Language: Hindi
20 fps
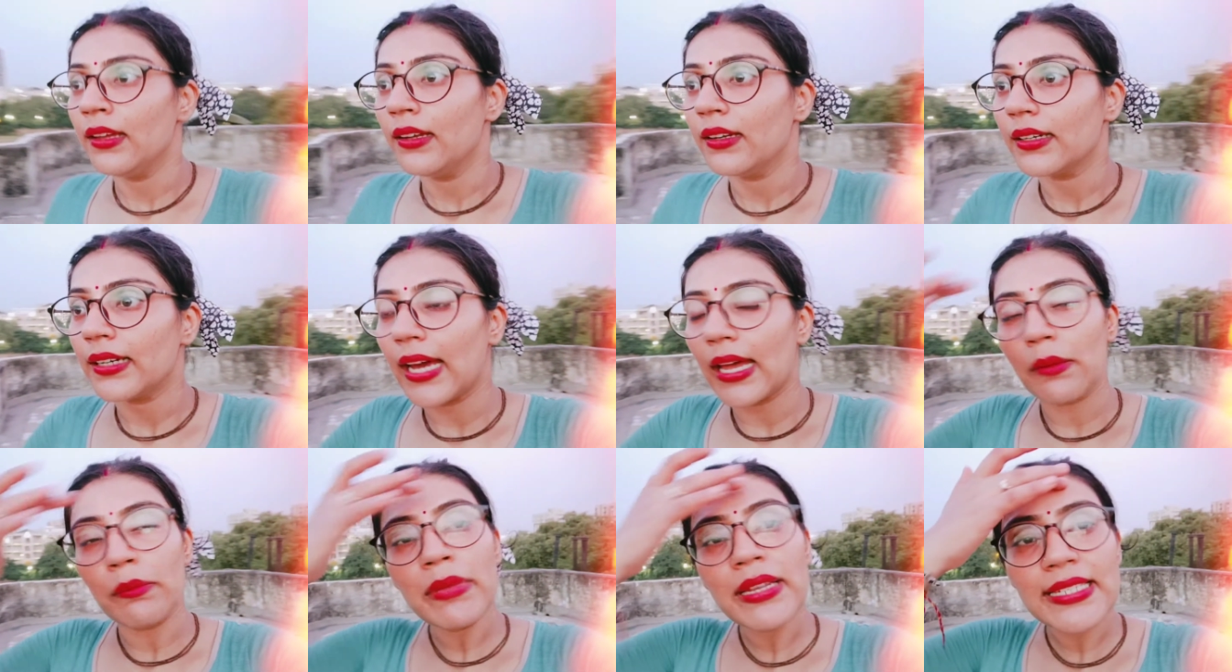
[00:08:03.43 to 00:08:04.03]

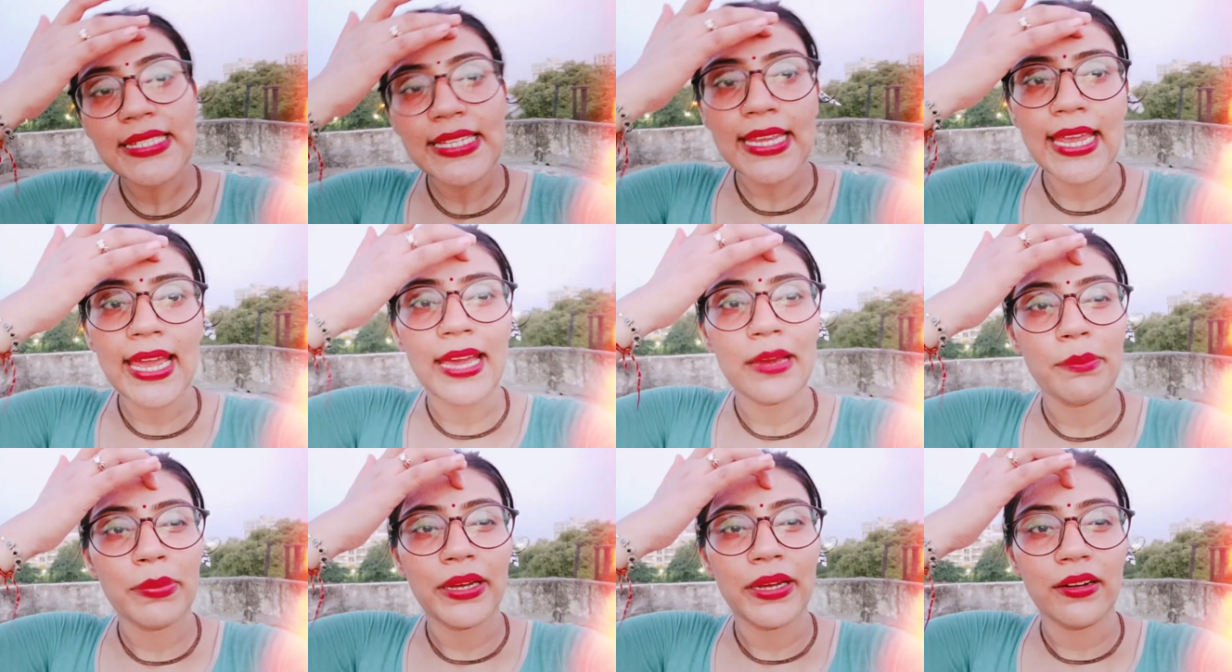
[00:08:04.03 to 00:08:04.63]
गर्मी सी है
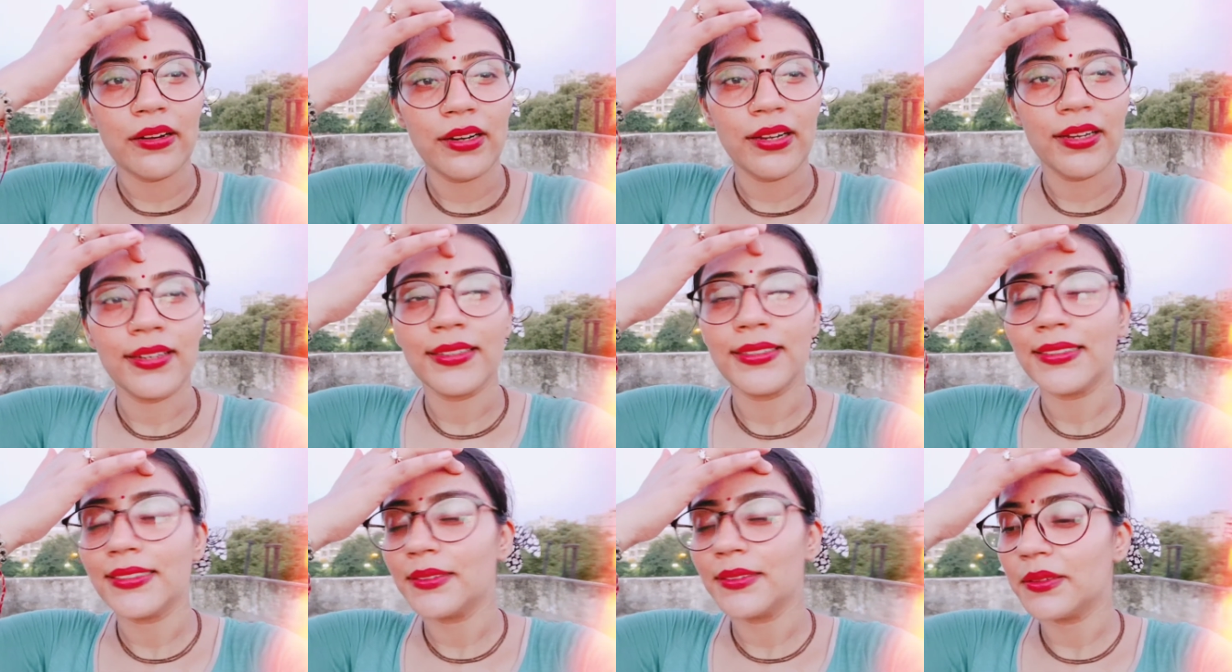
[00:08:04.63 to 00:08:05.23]
पर
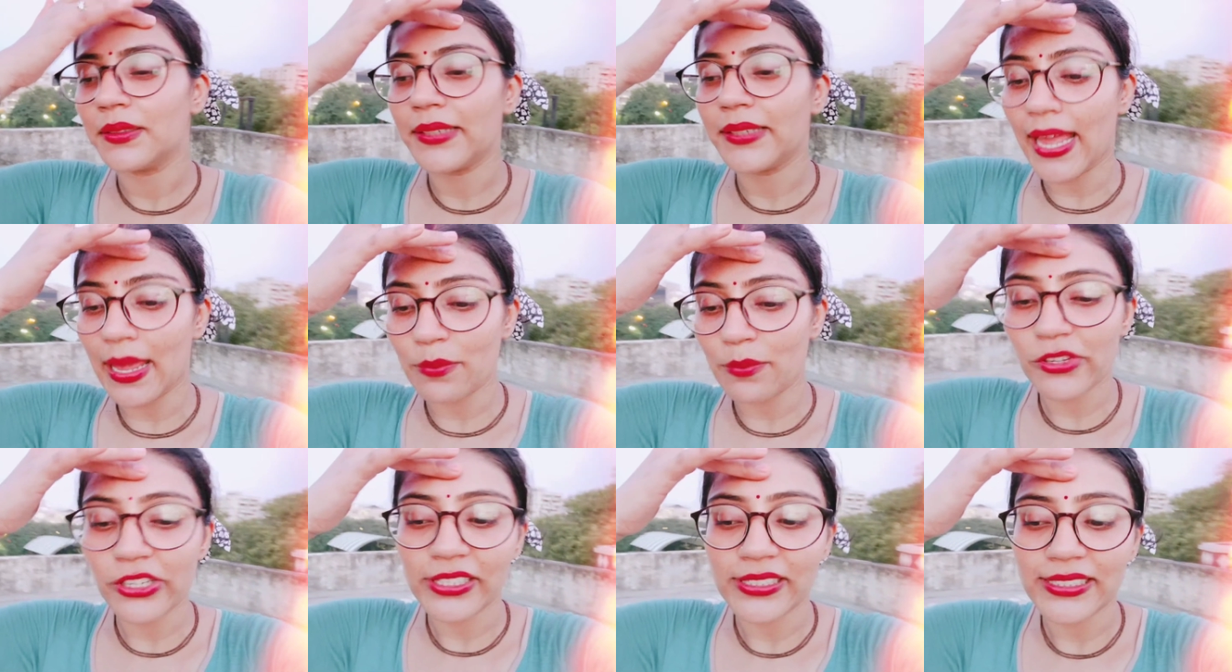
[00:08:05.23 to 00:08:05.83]
टाइम
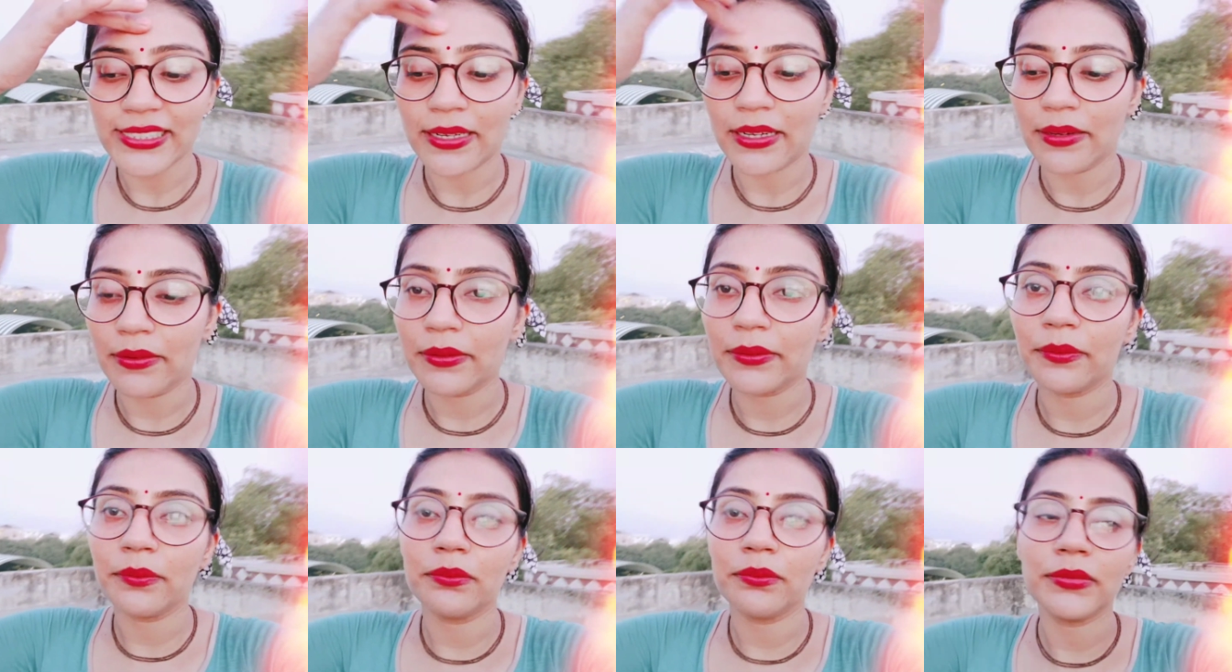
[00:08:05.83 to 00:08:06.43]
चल जा
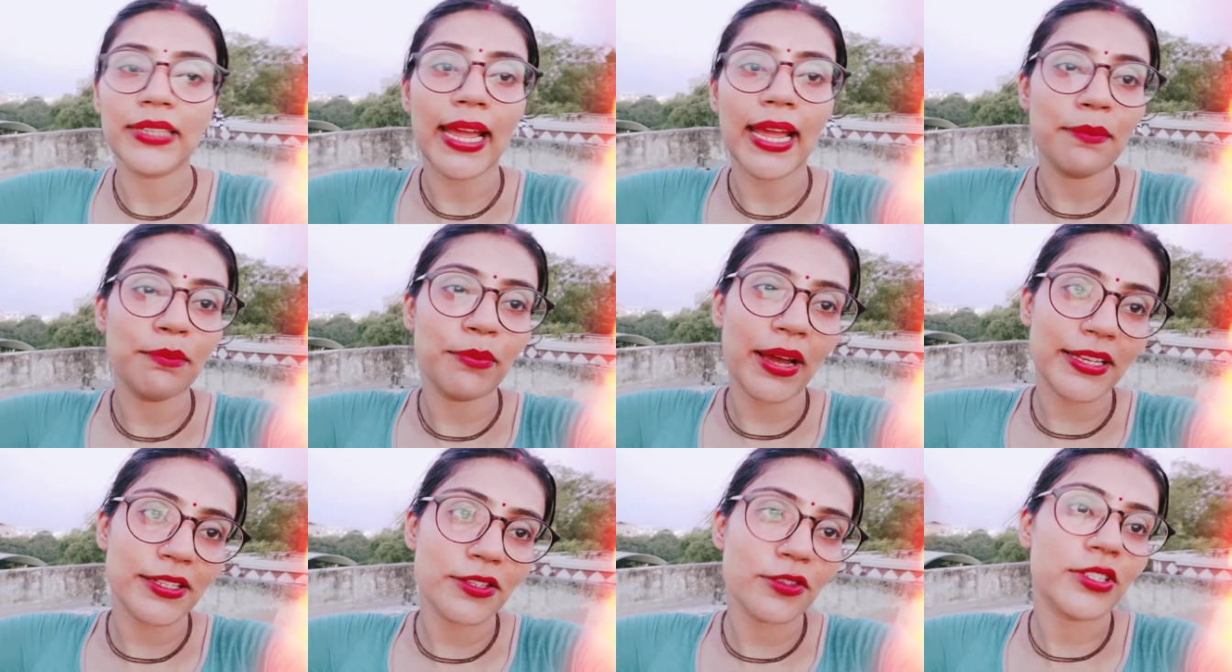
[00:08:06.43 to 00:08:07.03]
टाइम
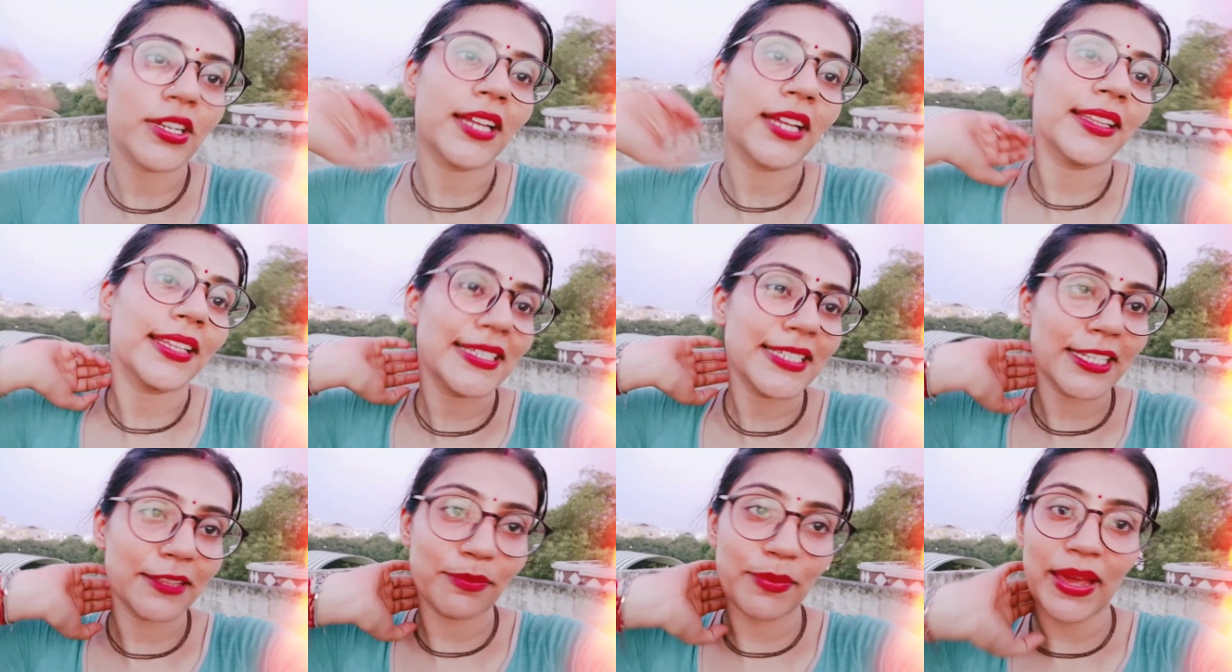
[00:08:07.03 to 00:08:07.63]
पास हो जाता है
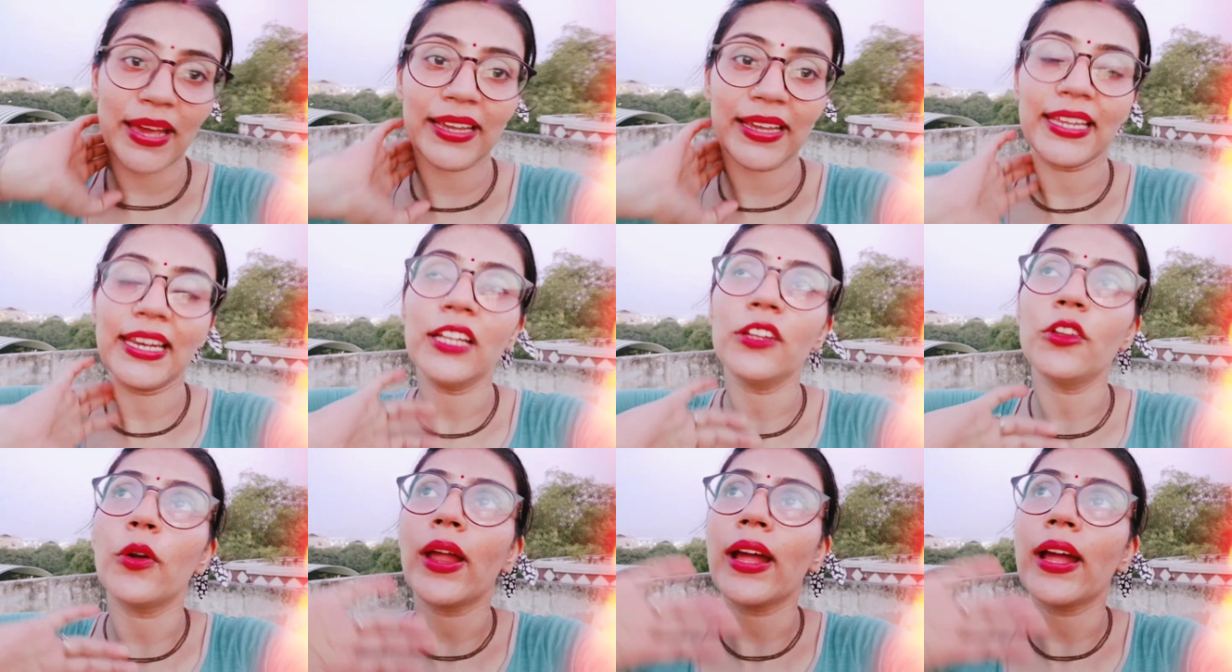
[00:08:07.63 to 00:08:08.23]
छत पे आके ना
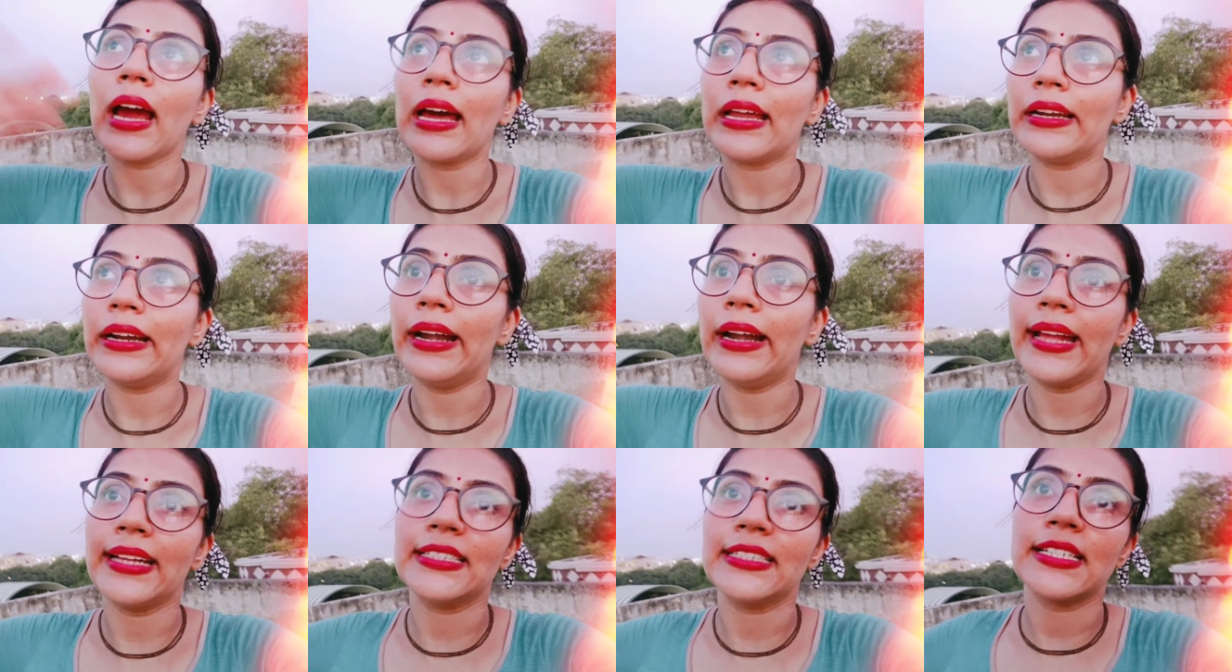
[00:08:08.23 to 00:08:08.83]
थोड़ा खाना
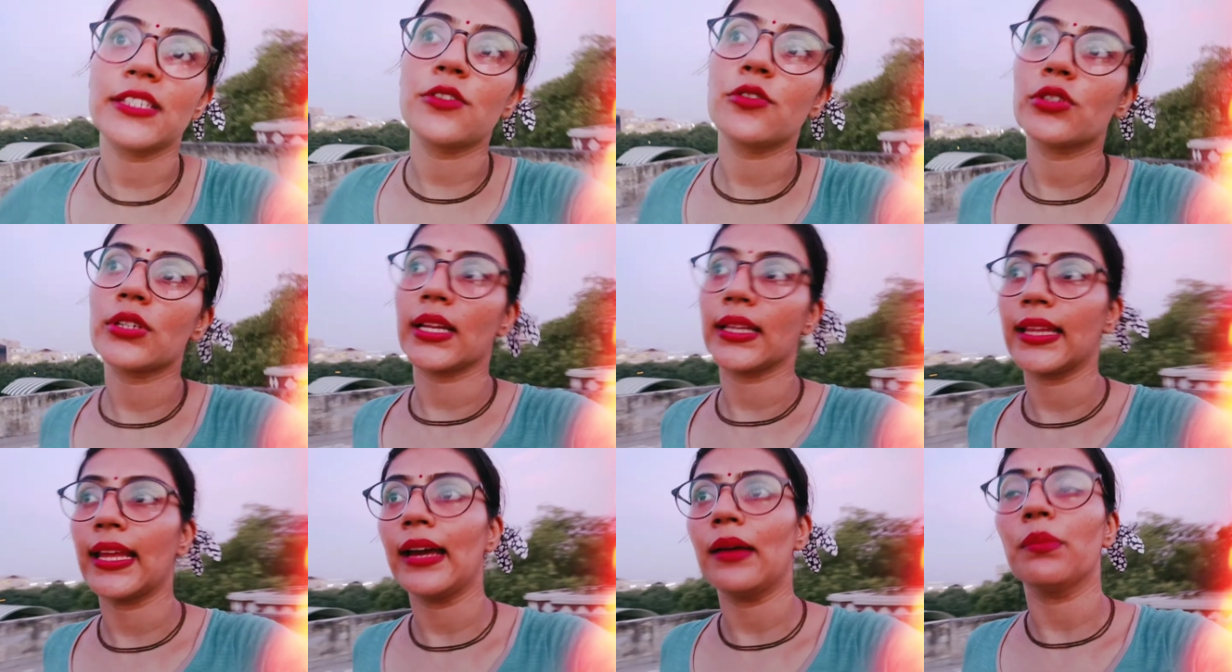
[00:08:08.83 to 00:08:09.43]
डाइजेस्ट हो
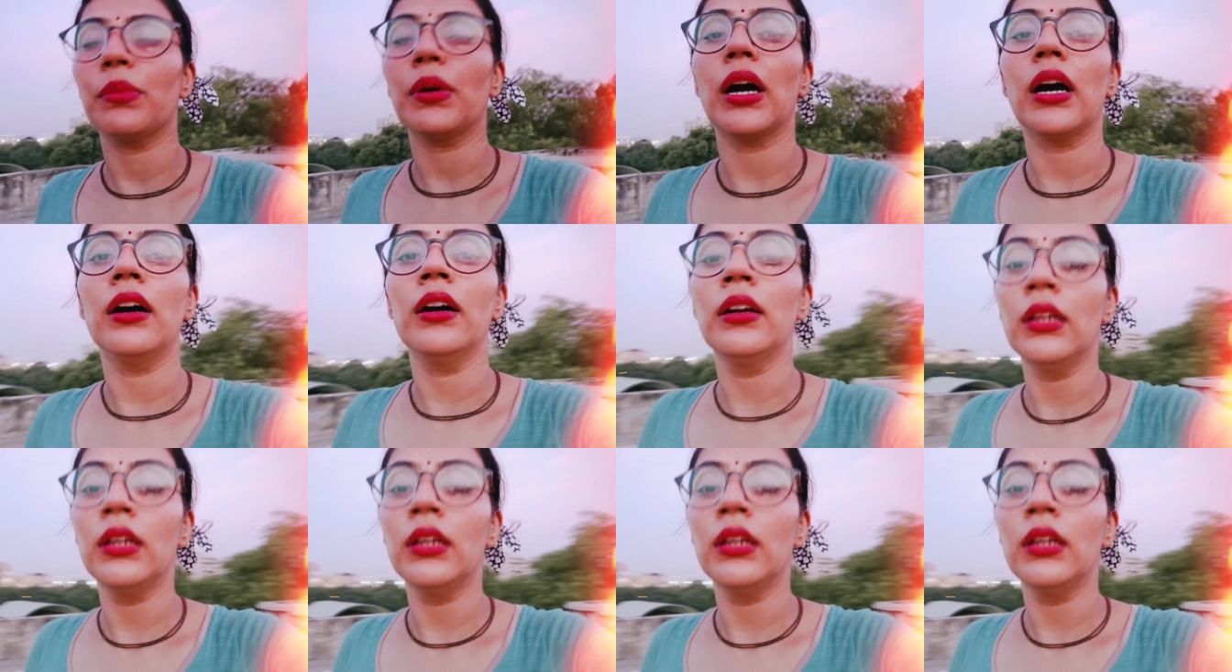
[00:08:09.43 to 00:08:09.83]
जाता है आपका